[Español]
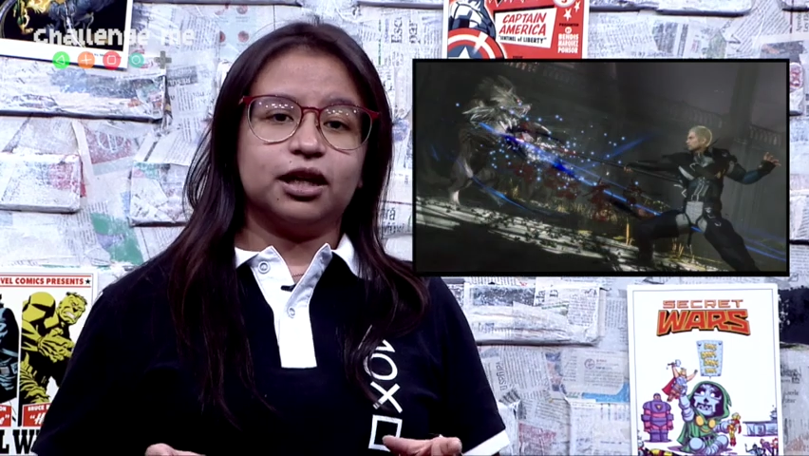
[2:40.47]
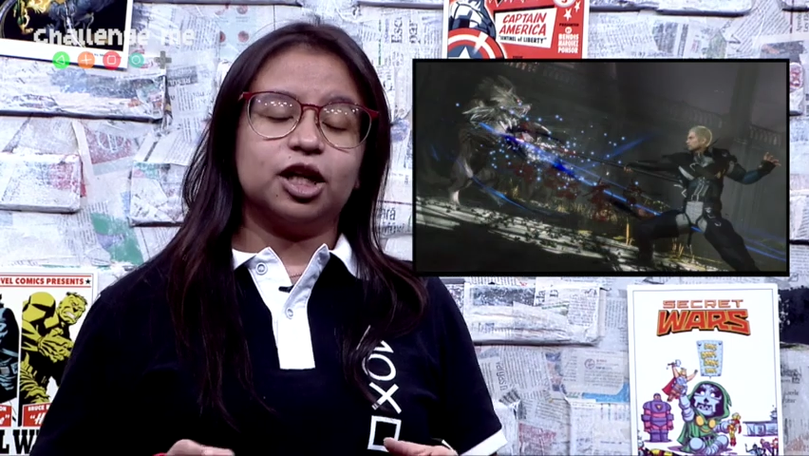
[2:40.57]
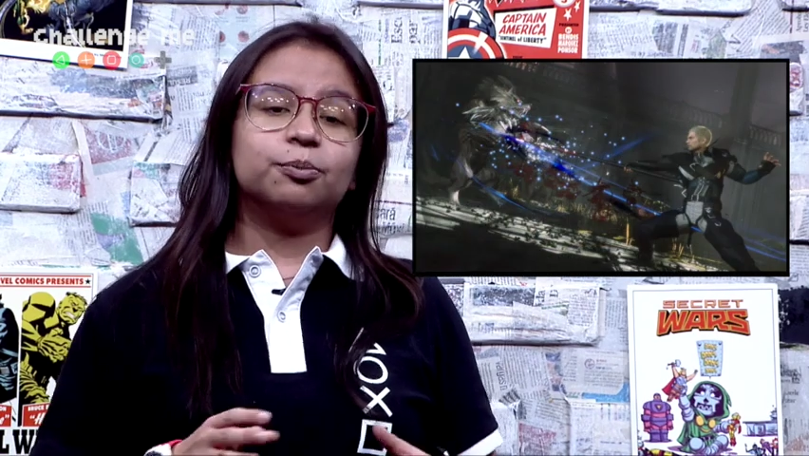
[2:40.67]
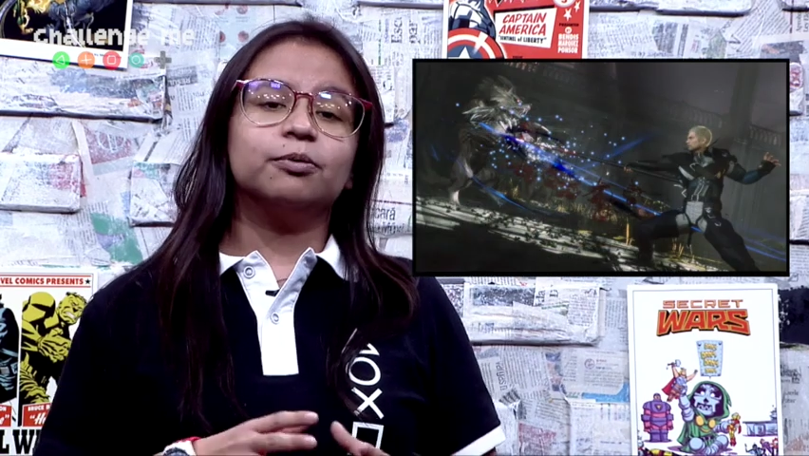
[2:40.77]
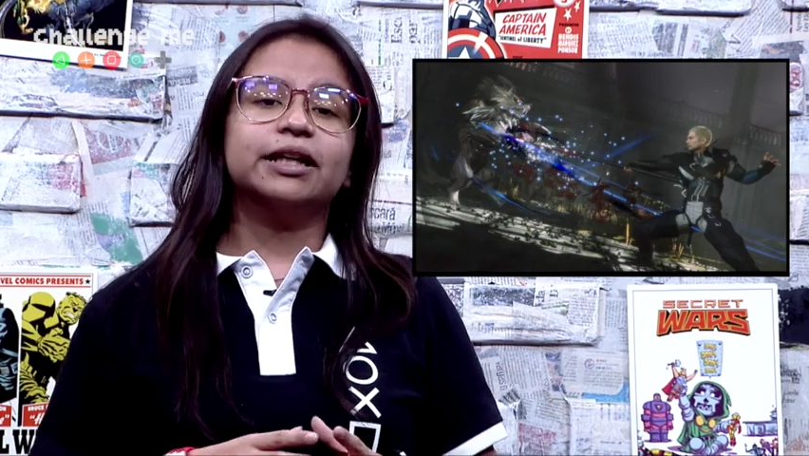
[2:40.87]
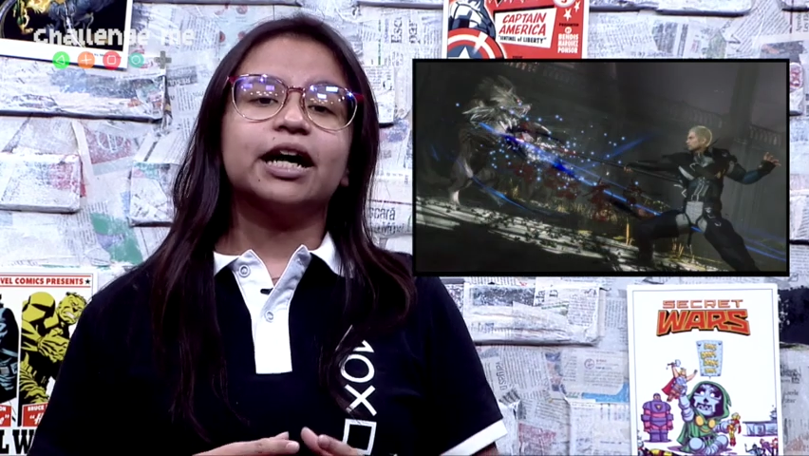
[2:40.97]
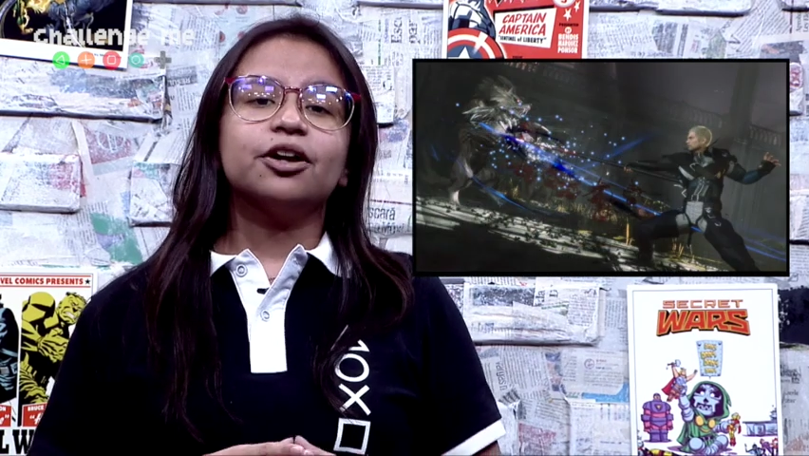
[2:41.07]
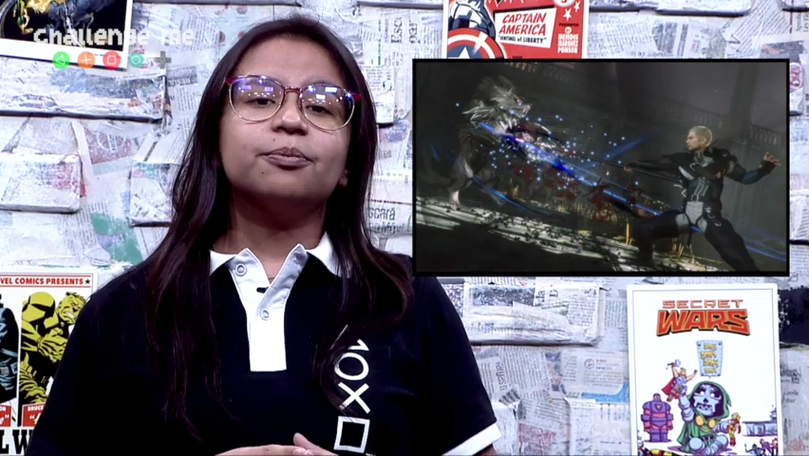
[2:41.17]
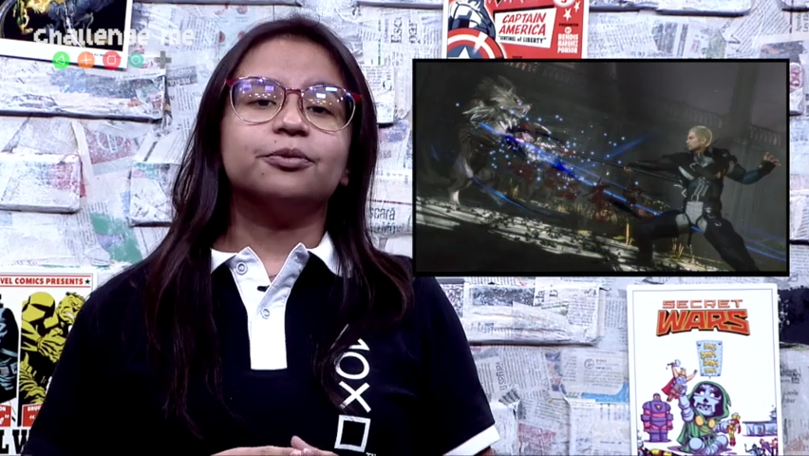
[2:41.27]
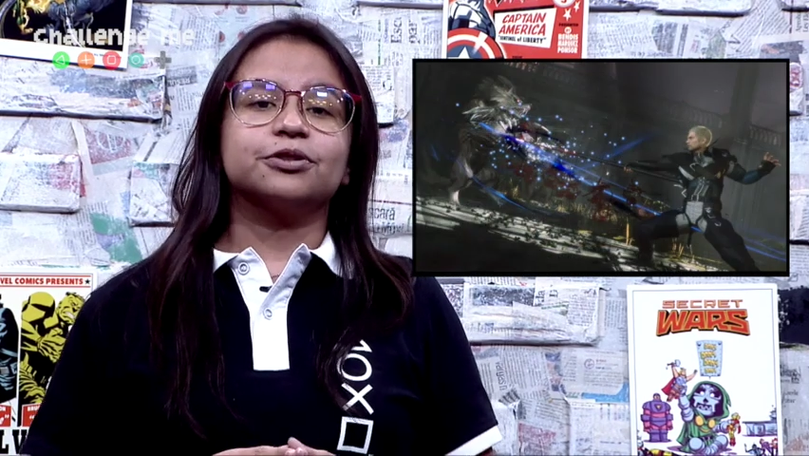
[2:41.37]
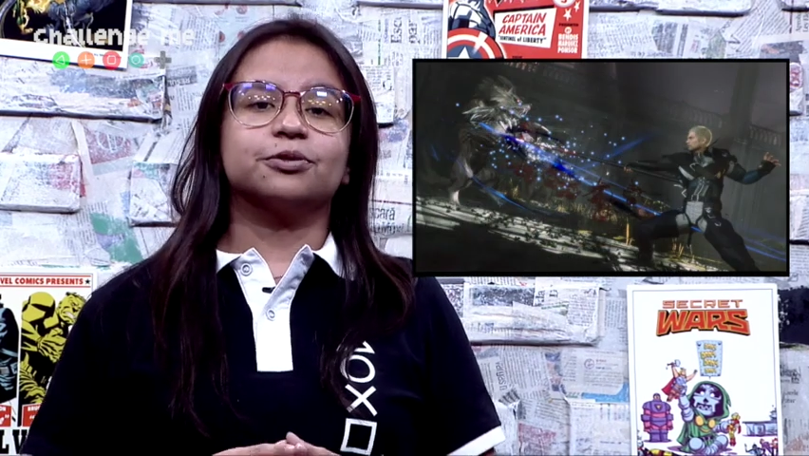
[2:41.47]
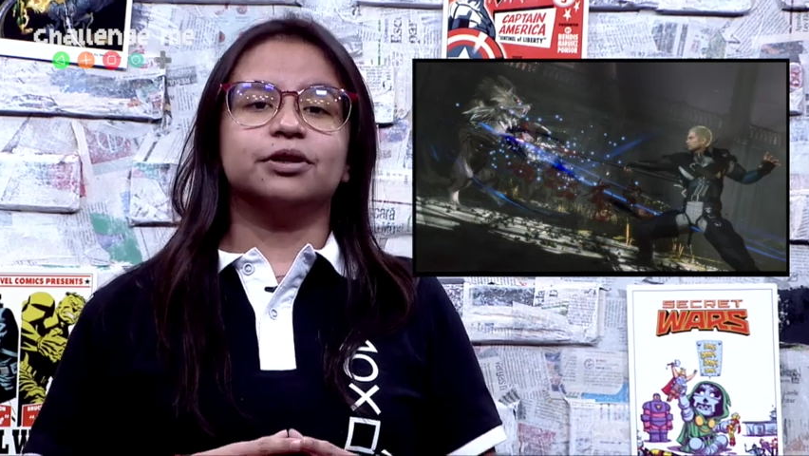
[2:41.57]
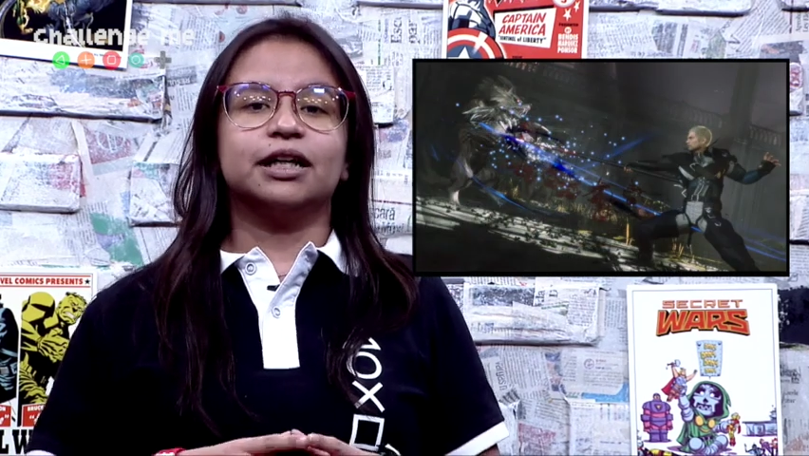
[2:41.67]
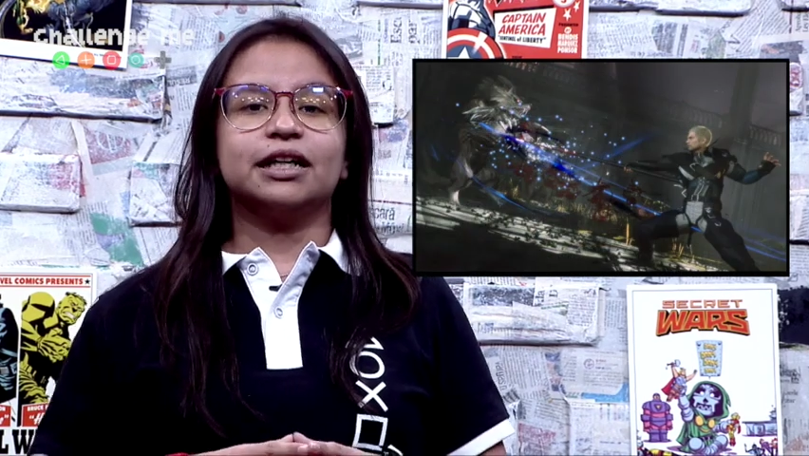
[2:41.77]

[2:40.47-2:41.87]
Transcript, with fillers: y publicado por Square